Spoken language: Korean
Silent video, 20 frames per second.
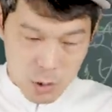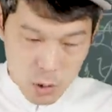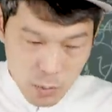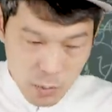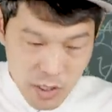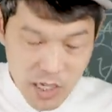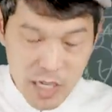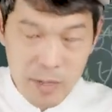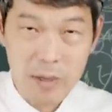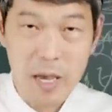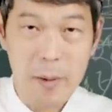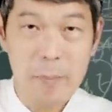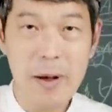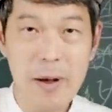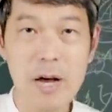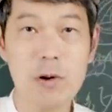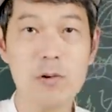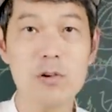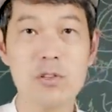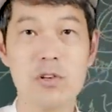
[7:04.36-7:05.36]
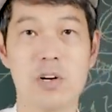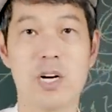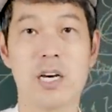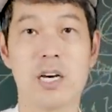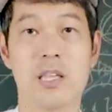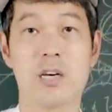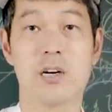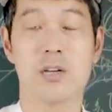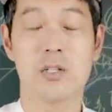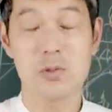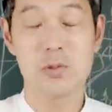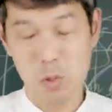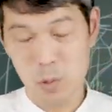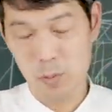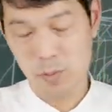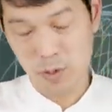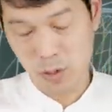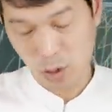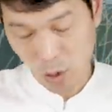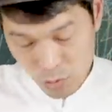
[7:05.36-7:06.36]
좀 깊게 파고 들어가야 돼요. 그래서
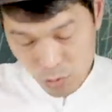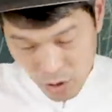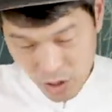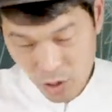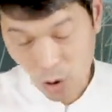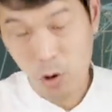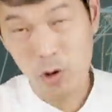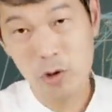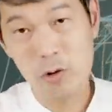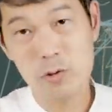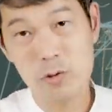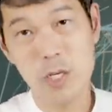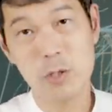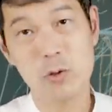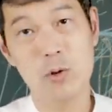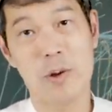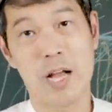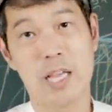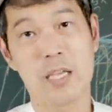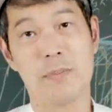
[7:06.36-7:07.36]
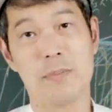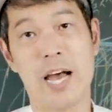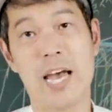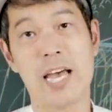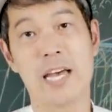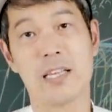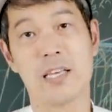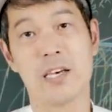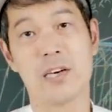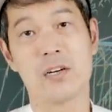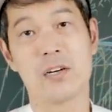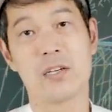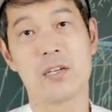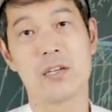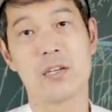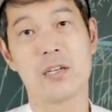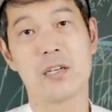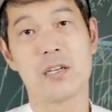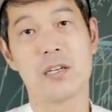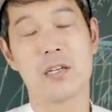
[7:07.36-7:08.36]
또 결국에는 어려운 책도 많이 봐야 돼요.
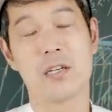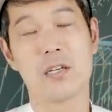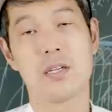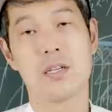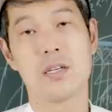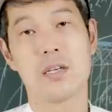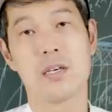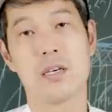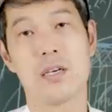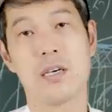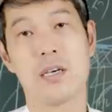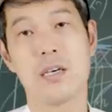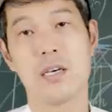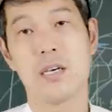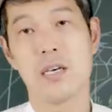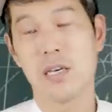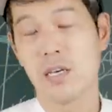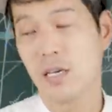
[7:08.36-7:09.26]
예?